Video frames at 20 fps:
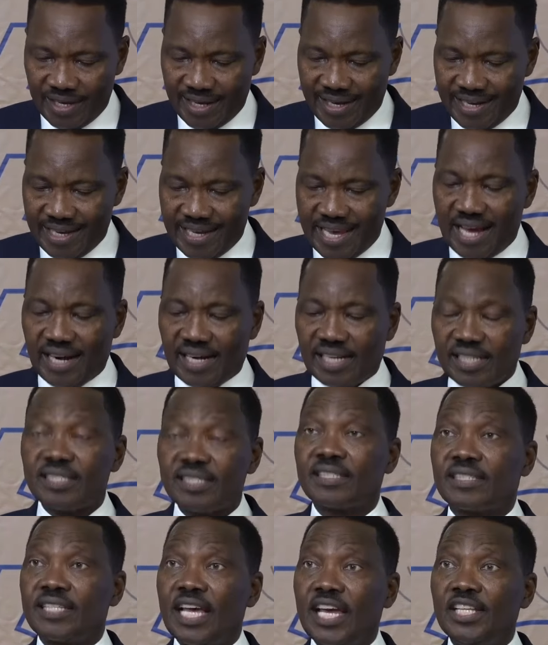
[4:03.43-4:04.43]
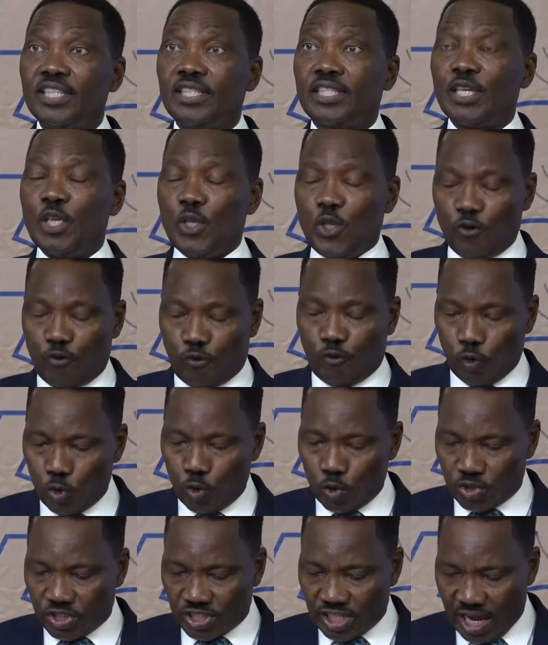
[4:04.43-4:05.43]
e a recente
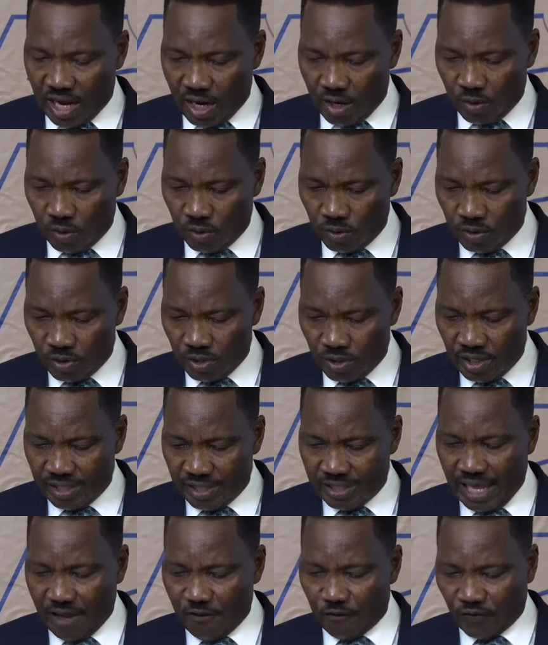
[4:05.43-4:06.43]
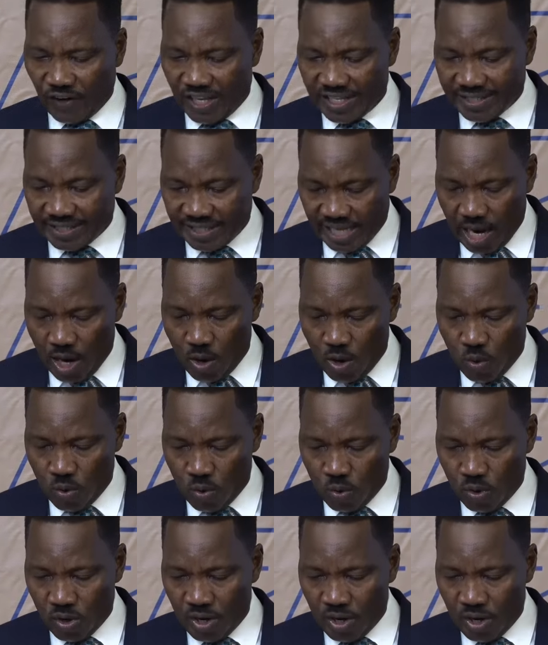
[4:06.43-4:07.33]
evolução da inflação,